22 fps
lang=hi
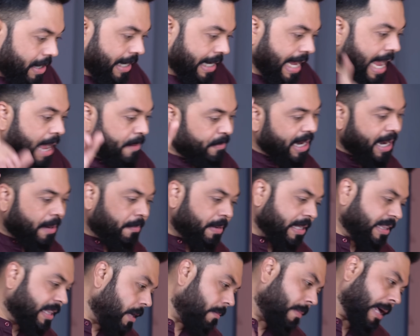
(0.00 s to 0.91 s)
बरं
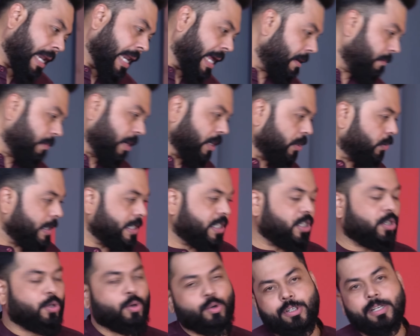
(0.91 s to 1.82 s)
कॅमेराबद्दल मला एक
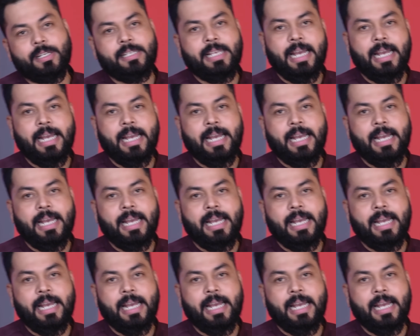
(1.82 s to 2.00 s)
महत्त्वाची गोष्ट